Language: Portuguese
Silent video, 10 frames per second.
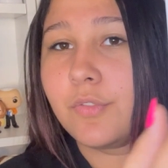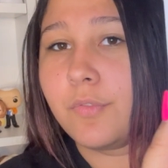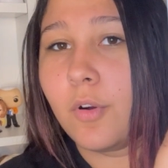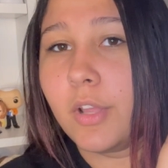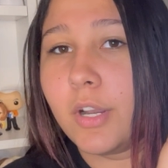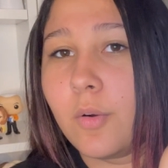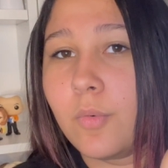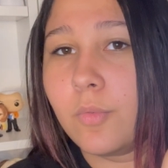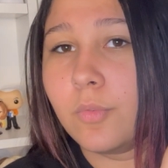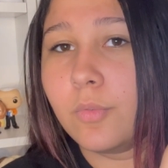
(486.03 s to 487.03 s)

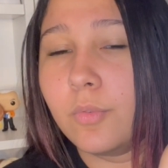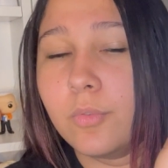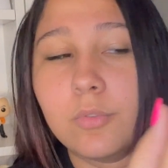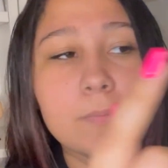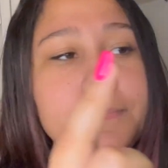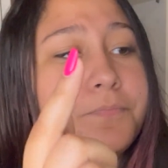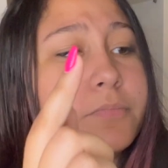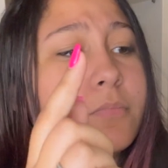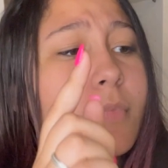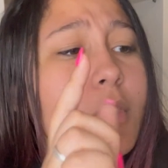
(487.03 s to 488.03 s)
foram...
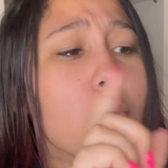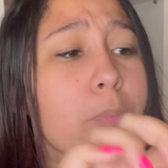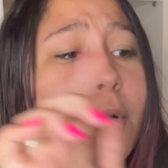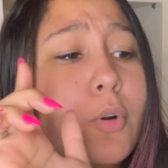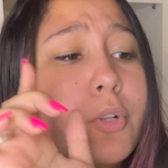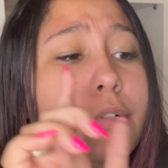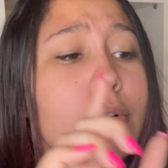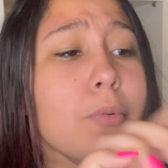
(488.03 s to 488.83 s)
Bruno,